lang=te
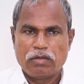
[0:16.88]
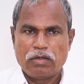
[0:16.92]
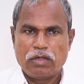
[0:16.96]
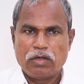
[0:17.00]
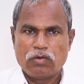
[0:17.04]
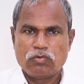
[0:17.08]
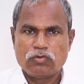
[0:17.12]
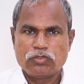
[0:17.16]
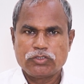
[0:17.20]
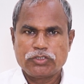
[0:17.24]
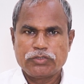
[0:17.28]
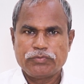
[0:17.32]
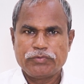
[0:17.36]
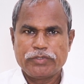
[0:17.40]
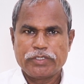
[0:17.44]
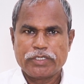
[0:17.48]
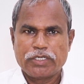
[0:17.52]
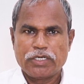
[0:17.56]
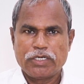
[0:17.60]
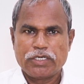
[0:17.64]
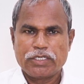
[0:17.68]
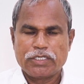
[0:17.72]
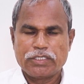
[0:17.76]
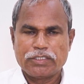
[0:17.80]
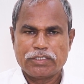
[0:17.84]
ఆ కుర్చీ
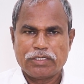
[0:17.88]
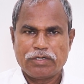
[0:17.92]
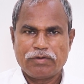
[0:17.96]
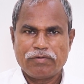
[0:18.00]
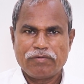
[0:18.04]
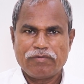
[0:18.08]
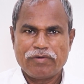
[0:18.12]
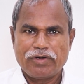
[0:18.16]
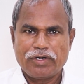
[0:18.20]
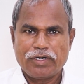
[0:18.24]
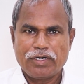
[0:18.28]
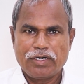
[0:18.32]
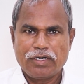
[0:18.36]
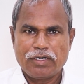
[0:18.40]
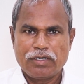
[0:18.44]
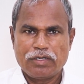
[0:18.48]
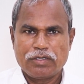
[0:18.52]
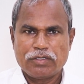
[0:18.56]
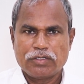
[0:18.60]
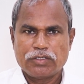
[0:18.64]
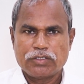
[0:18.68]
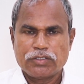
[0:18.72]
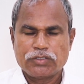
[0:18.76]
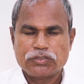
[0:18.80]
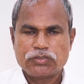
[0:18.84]
మీదకి కిందడం వలన
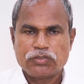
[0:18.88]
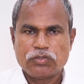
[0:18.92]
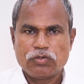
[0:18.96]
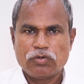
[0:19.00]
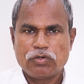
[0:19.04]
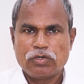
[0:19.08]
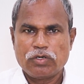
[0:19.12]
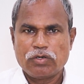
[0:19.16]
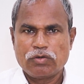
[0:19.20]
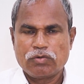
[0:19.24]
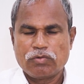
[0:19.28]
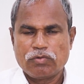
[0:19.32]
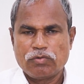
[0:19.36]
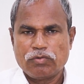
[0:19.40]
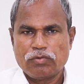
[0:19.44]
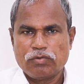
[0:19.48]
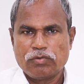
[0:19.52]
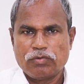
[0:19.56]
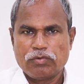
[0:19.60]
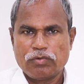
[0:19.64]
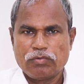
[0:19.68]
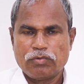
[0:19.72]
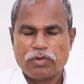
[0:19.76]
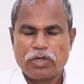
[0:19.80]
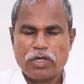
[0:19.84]
షోల్డర్కు
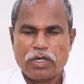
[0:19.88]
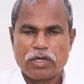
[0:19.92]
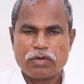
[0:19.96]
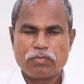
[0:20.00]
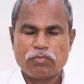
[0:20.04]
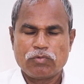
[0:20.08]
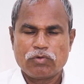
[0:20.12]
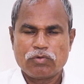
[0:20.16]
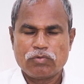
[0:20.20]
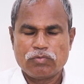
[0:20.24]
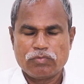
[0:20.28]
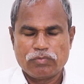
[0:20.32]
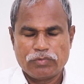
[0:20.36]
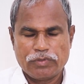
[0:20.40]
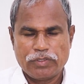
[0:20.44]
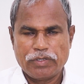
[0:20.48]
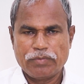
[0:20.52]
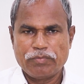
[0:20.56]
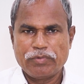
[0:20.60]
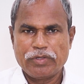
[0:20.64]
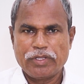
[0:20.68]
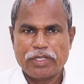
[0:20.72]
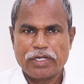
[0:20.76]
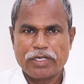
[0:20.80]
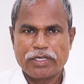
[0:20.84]
ఆర్మకు
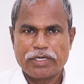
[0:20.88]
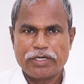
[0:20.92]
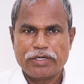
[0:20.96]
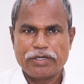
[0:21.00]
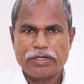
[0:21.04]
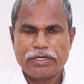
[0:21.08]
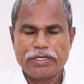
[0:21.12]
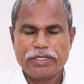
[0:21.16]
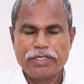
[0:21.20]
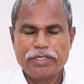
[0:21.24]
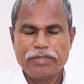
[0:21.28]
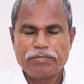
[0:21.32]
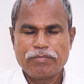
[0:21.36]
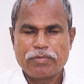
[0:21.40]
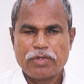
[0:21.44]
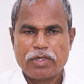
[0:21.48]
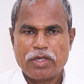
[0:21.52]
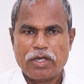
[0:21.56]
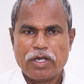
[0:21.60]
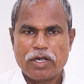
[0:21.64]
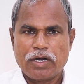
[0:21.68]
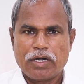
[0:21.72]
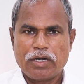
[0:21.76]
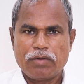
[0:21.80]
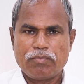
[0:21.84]
దెబ్బ తాకినండి
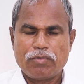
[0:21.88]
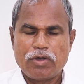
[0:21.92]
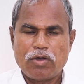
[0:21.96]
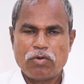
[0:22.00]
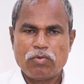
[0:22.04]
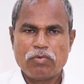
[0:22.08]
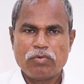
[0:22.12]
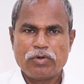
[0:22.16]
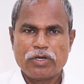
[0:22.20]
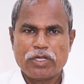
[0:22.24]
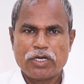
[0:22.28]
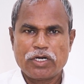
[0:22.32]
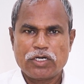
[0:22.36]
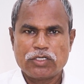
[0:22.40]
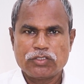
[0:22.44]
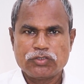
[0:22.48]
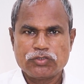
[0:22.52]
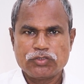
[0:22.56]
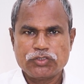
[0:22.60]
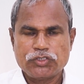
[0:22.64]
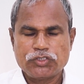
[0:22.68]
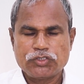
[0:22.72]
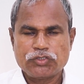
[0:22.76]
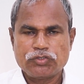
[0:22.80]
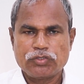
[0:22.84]
అక్కడ మహబూబ్నగర్లో
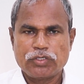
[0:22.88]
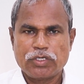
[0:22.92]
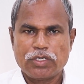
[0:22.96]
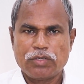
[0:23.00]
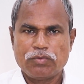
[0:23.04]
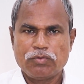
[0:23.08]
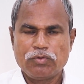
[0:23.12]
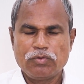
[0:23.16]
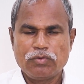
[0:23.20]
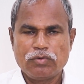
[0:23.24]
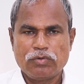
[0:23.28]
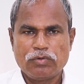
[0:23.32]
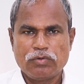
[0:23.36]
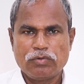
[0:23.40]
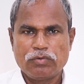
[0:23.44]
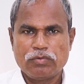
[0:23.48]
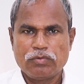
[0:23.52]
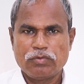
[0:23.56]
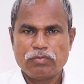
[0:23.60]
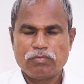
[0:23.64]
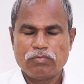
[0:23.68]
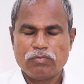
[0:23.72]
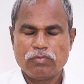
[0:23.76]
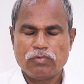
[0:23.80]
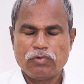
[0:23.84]
చూయించుకున్నాము
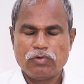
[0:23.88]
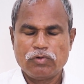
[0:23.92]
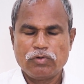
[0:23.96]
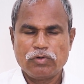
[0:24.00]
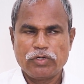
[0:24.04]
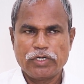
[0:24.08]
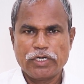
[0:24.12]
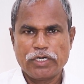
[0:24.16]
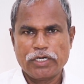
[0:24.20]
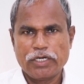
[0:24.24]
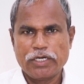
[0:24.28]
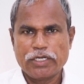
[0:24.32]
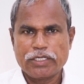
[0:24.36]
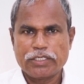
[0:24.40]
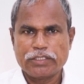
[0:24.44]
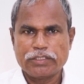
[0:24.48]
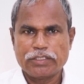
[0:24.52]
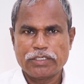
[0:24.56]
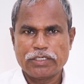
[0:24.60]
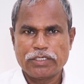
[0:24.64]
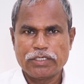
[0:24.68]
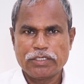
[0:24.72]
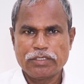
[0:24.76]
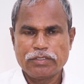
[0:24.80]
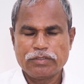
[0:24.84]
మూడు నెలల
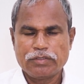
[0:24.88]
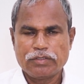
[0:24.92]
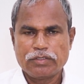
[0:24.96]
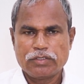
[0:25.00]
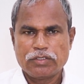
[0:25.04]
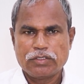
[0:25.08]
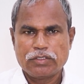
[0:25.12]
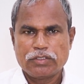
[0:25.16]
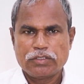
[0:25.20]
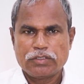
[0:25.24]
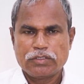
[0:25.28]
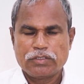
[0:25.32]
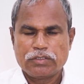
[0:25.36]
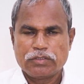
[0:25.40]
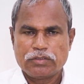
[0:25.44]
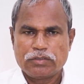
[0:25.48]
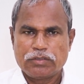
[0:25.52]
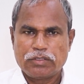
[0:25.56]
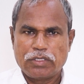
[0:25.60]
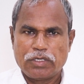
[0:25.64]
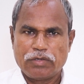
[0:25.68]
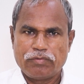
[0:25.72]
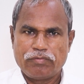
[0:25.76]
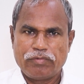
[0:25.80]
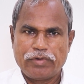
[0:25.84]
కిందట
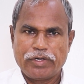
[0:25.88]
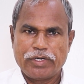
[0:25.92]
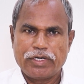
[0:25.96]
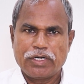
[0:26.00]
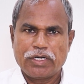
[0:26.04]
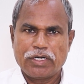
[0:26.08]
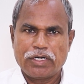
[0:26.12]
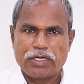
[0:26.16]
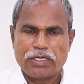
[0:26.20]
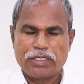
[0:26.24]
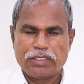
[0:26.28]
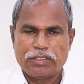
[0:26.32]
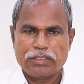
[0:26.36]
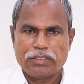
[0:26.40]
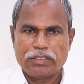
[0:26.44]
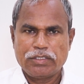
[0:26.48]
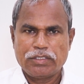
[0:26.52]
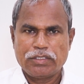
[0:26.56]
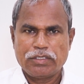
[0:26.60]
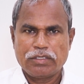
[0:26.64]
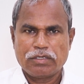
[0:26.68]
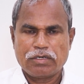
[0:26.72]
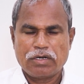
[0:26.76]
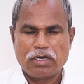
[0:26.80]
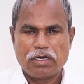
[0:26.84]
తక్కువైనట్లయింది
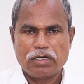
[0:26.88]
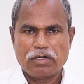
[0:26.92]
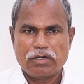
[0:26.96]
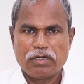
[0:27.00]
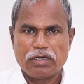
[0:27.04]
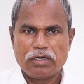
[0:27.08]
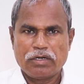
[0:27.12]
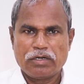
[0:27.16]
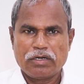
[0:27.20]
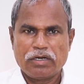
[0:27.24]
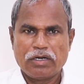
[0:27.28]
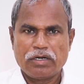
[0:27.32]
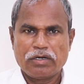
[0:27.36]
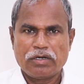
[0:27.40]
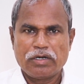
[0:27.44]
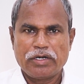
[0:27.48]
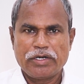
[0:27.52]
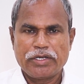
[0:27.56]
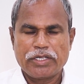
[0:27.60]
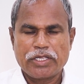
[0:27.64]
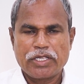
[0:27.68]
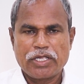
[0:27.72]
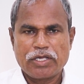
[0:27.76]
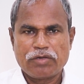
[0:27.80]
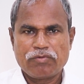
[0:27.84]
రాను రాను రాను
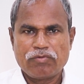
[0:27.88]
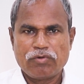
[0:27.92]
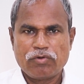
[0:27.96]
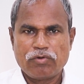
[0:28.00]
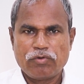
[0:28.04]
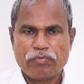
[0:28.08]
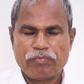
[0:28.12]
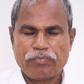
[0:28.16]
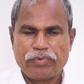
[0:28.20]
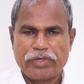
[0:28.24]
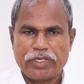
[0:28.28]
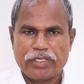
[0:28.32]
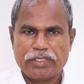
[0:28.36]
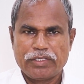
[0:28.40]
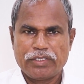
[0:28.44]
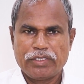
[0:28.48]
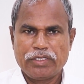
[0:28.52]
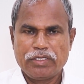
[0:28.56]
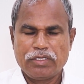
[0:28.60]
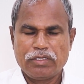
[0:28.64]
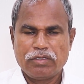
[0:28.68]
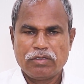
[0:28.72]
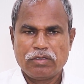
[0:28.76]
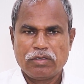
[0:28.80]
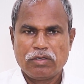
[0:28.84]
రాను ఇంకా ఎక్కువ నొప్పి అయింది
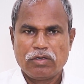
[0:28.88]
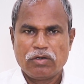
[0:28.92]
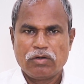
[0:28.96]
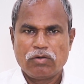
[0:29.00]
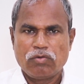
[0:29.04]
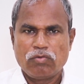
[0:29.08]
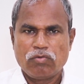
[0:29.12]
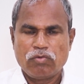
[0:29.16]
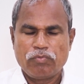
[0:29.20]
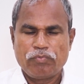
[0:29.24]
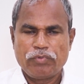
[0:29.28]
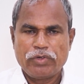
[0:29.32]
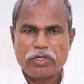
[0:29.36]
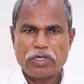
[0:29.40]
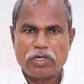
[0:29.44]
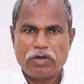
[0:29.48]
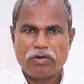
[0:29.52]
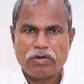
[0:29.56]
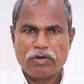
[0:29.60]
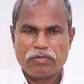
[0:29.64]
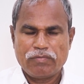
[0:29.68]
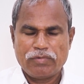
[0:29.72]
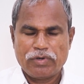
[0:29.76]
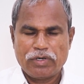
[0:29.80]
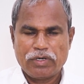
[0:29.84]
నొప్పి
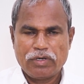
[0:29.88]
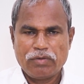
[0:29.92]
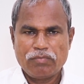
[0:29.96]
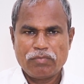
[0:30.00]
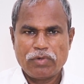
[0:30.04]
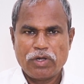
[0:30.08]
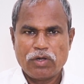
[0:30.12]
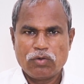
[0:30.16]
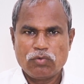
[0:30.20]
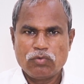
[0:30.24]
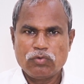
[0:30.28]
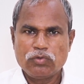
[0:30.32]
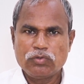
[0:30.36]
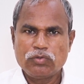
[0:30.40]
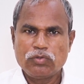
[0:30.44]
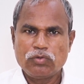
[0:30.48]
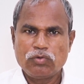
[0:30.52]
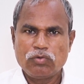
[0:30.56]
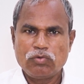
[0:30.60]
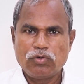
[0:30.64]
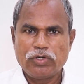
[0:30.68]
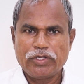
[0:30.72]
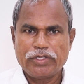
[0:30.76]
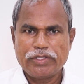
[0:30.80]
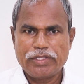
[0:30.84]
కావడం వలన మా
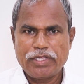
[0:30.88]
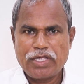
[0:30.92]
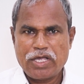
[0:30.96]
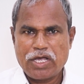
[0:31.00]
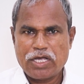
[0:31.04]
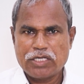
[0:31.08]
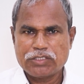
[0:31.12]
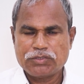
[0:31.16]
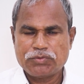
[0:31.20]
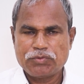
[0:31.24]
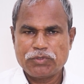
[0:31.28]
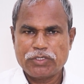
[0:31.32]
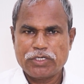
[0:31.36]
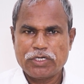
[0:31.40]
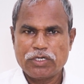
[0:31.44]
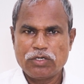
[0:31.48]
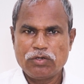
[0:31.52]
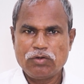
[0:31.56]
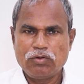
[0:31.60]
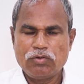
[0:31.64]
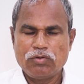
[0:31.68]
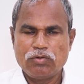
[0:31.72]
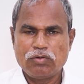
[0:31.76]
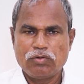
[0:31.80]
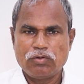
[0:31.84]
కూతురు కూడా ఇదే
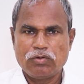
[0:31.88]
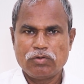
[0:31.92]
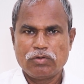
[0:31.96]
హాస్పిటల్లో